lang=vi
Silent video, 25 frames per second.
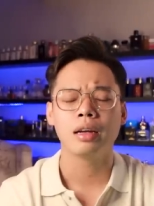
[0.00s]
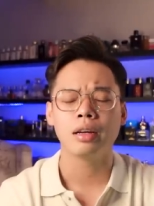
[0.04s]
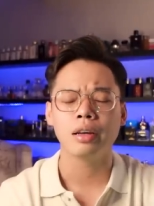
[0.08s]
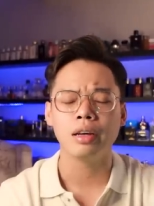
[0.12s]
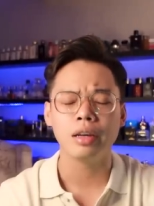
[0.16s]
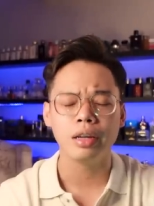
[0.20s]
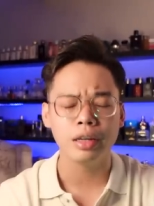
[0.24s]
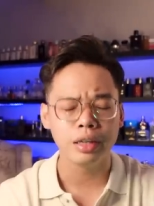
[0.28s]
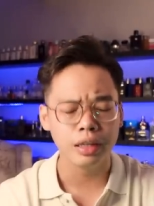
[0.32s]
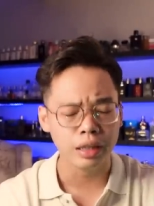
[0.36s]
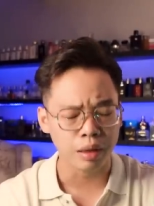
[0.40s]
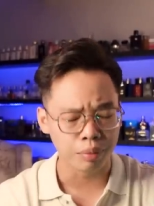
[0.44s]

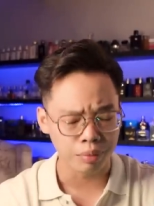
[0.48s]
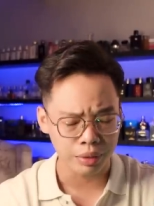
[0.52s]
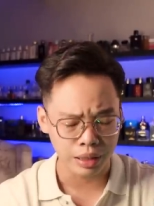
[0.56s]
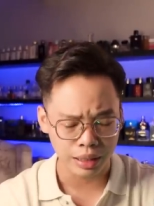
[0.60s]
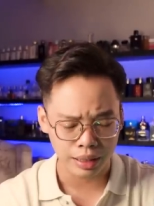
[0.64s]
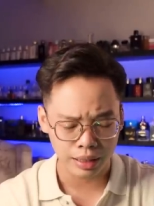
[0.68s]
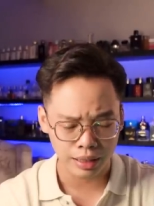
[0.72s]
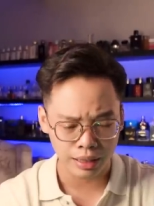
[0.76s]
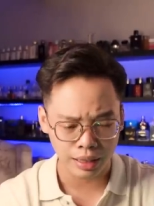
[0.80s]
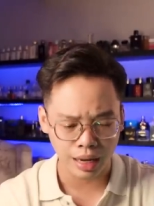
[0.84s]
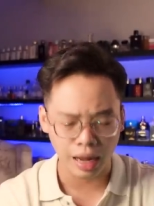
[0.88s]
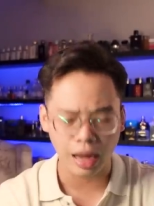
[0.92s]
thời điểm
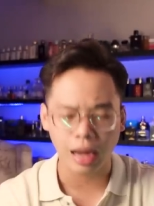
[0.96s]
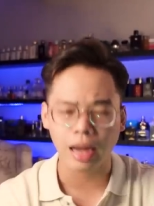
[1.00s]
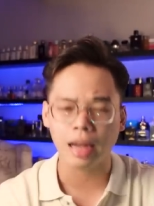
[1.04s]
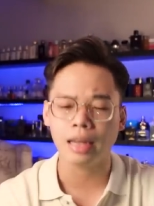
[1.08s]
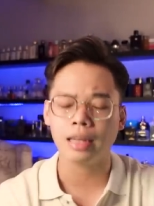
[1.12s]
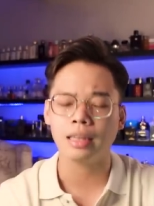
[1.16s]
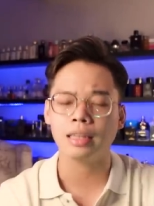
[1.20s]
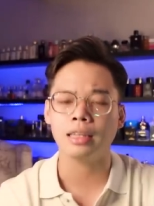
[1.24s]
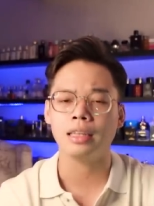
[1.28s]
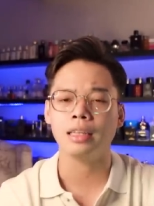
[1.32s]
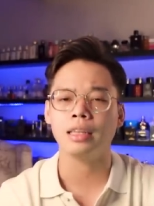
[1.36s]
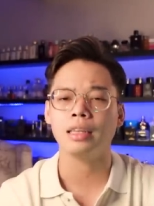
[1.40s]
hiện tại
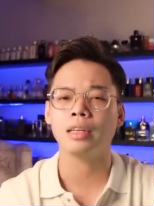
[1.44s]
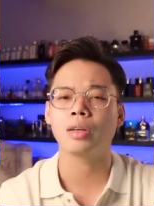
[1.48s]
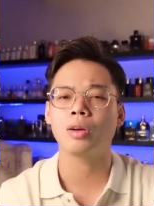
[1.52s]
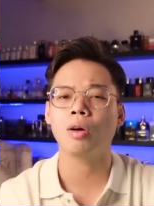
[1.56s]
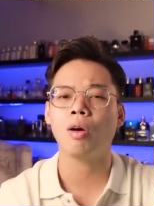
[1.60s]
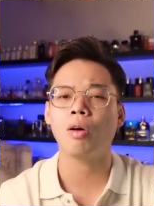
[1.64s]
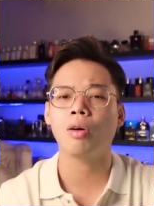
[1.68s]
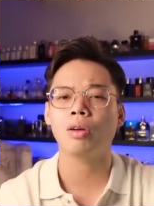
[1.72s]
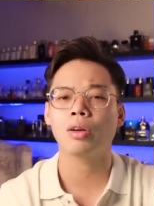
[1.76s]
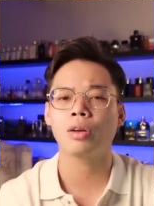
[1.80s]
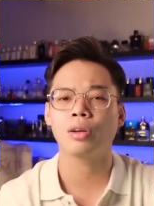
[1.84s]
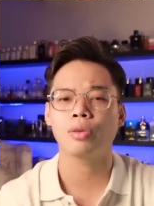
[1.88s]
thì
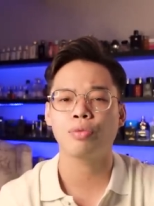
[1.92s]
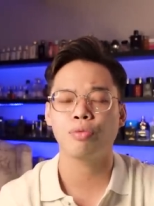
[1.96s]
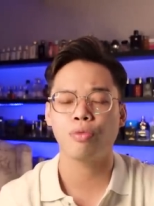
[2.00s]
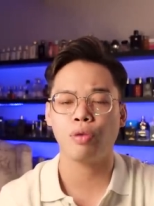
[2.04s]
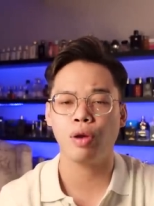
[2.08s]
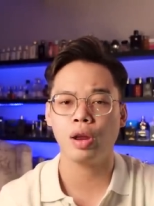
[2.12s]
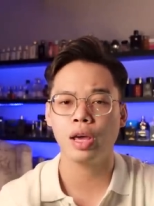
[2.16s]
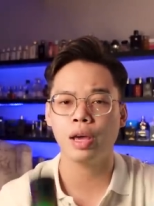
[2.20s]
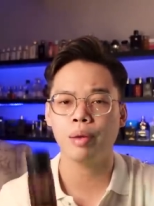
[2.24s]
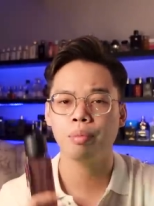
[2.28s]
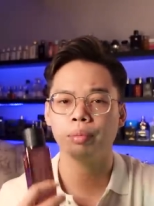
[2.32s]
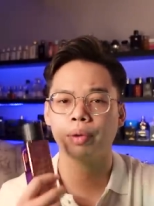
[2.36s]
con
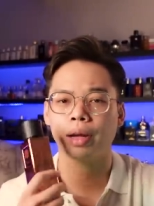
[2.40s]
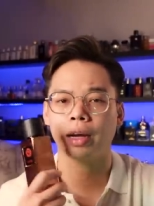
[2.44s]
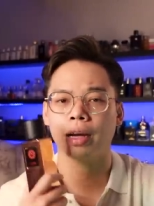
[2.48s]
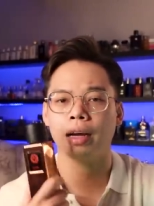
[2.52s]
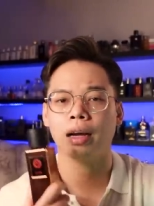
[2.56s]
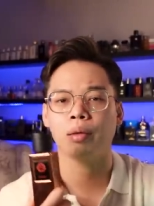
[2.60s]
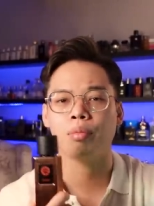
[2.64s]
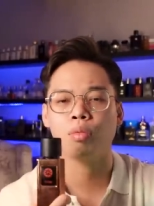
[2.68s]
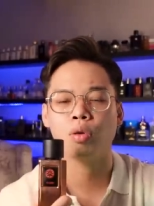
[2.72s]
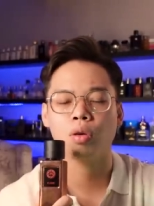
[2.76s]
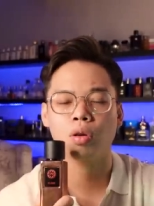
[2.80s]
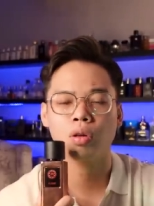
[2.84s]
flame
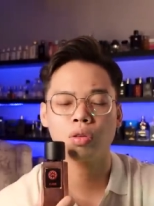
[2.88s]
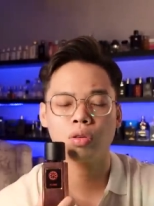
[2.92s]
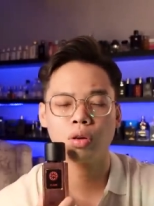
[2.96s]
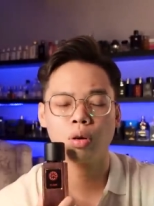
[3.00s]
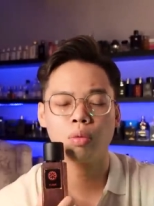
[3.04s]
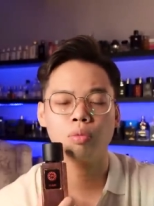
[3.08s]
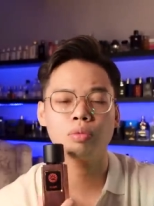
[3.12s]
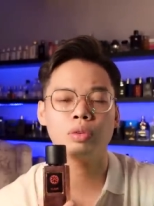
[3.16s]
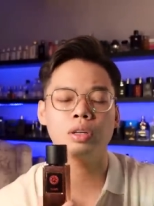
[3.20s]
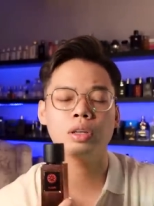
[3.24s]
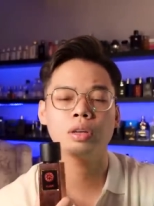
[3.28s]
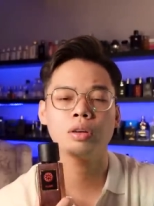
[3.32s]
này là một
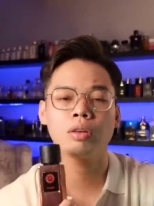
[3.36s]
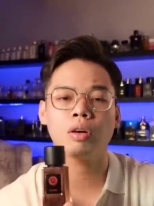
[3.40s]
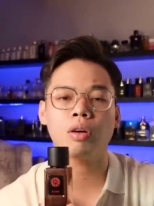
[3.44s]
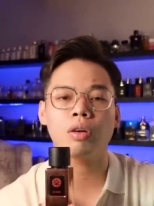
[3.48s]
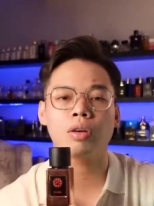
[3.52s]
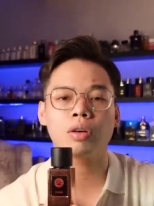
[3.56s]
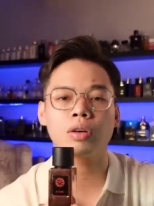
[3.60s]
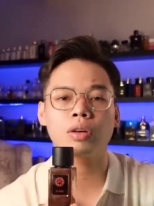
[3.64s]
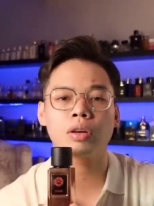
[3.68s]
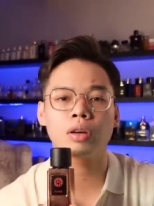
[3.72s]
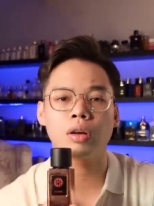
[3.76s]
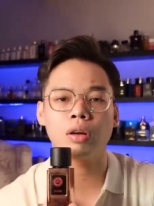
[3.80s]
trong những
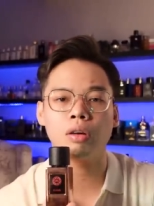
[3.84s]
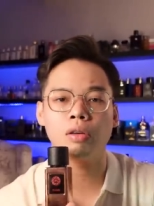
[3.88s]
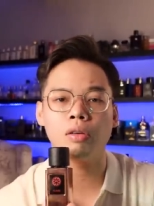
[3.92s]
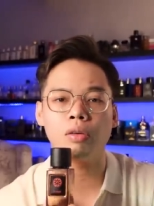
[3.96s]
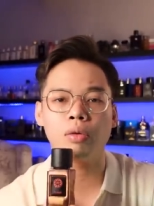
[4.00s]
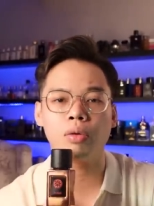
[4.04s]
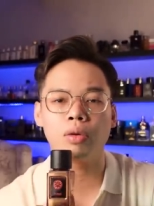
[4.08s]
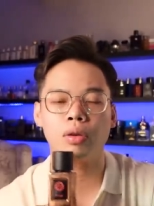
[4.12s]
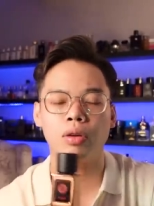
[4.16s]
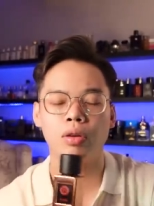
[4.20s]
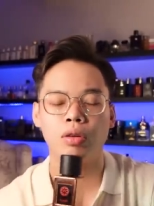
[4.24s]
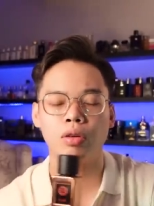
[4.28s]
con
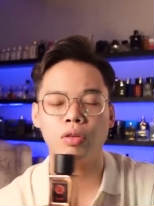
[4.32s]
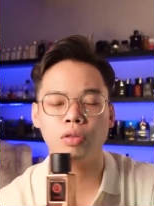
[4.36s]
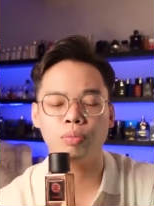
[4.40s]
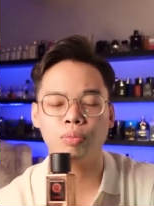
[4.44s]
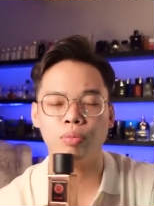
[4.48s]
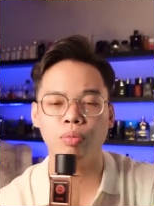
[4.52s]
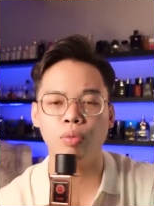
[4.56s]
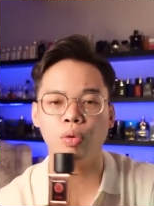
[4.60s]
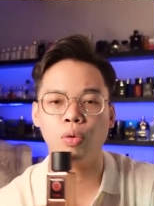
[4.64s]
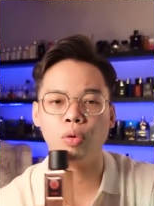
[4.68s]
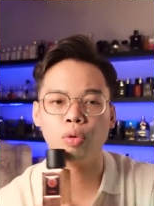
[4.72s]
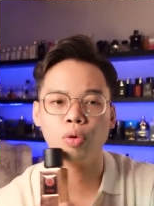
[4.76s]
clone
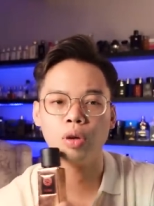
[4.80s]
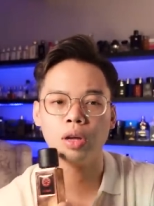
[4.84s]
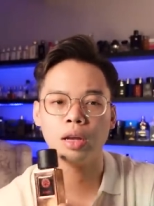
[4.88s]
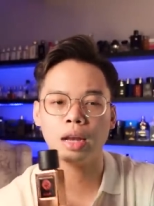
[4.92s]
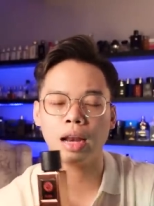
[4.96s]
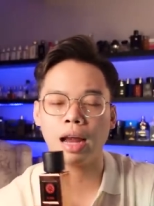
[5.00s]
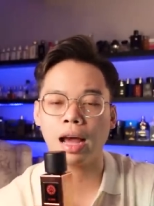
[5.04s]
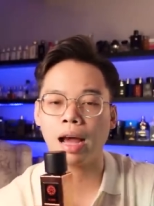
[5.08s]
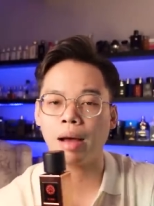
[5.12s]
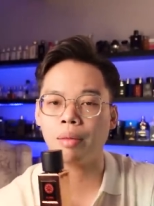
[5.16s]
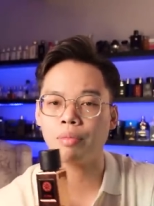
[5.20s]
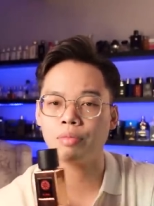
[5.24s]
mùi
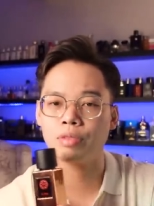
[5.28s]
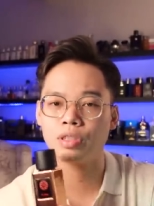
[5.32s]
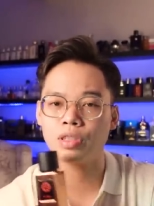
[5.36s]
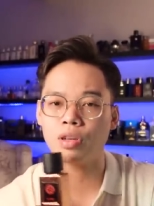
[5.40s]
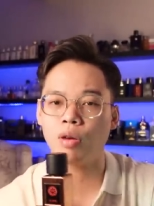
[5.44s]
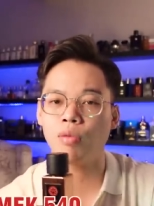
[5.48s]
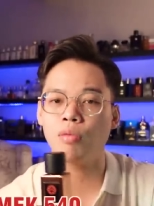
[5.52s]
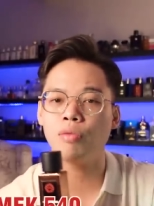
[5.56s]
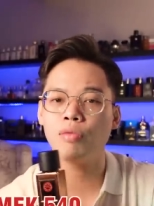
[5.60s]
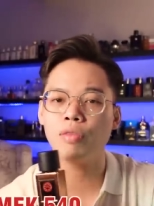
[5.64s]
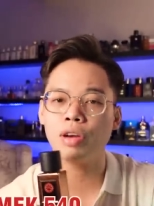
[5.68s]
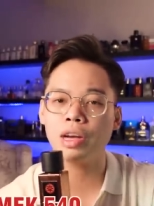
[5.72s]
làm
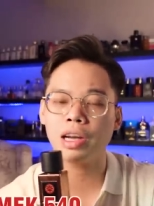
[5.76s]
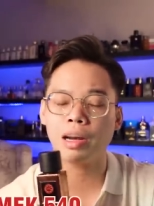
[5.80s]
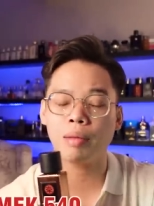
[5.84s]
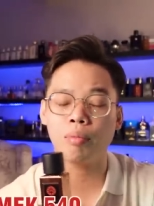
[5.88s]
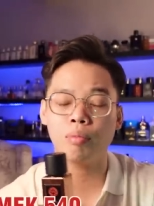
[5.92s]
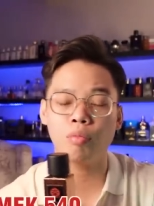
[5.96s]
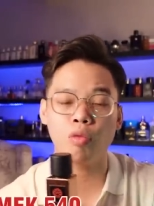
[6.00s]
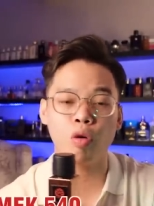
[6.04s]
giống với năm